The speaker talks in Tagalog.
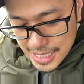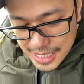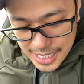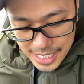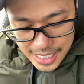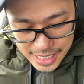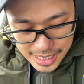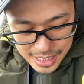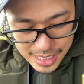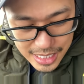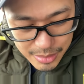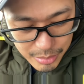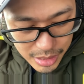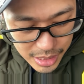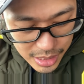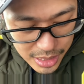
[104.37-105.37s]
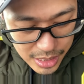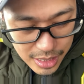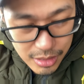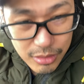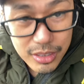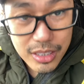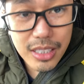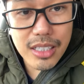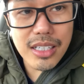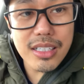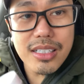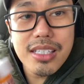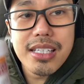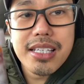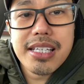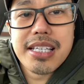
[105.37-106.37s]
and then binigyan ako ng
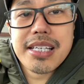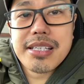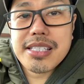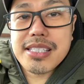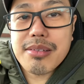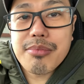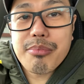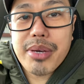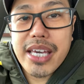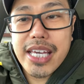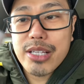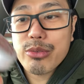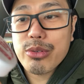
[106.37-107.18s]
some pain